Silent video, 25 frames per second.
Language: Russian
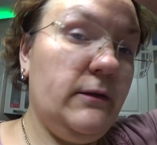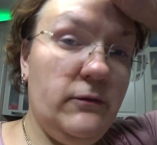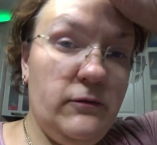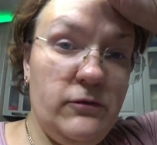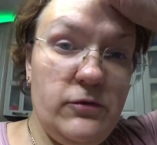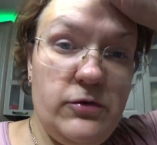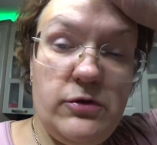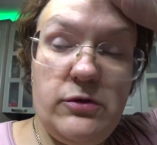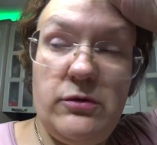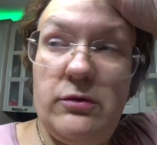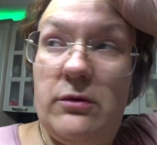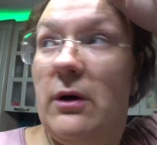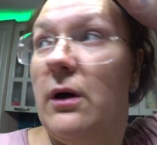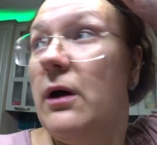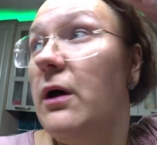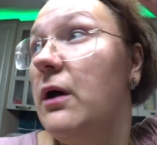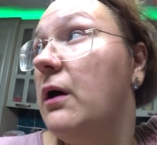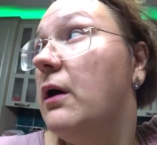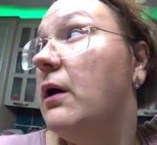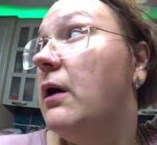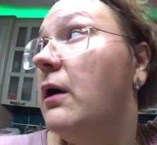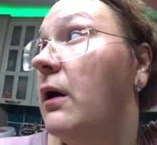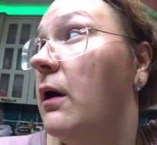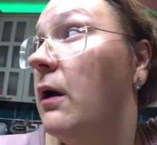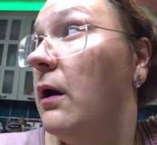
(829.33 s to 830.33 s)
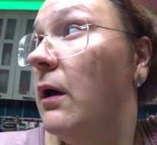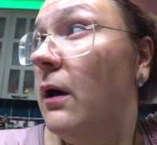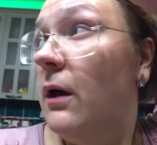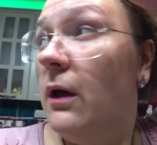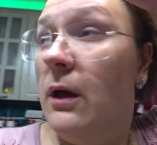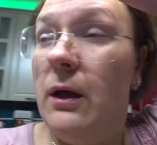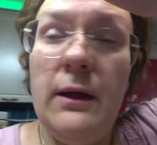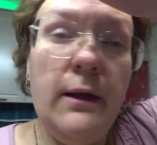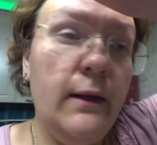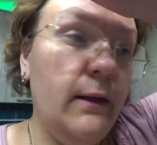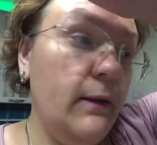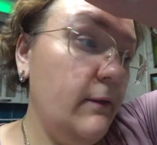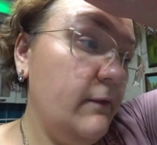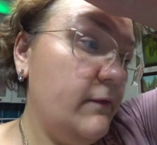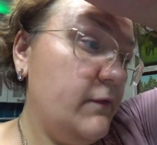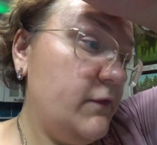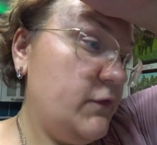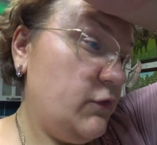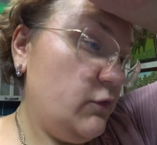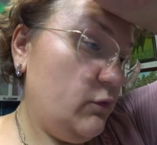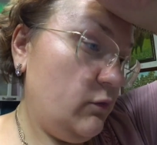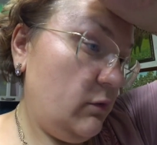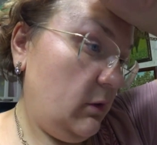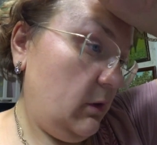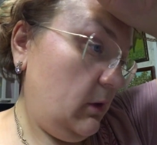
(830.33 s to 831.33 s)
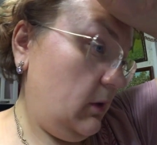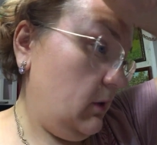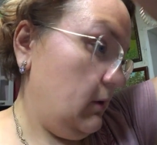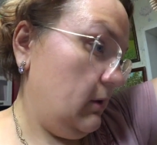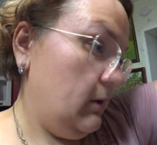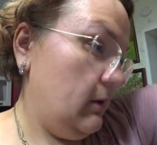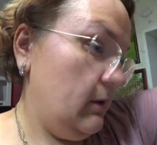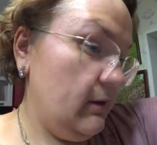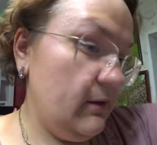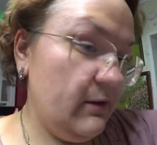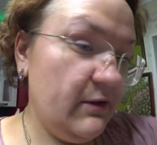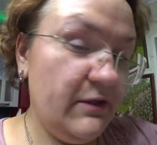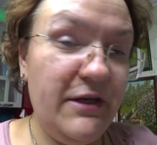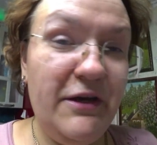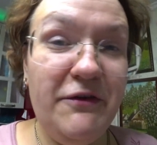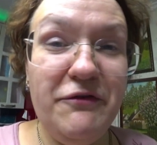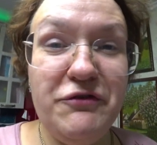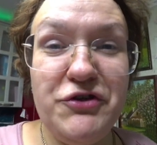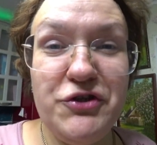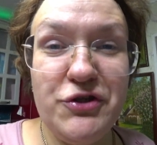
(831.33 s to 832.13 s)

Ну что, все, 9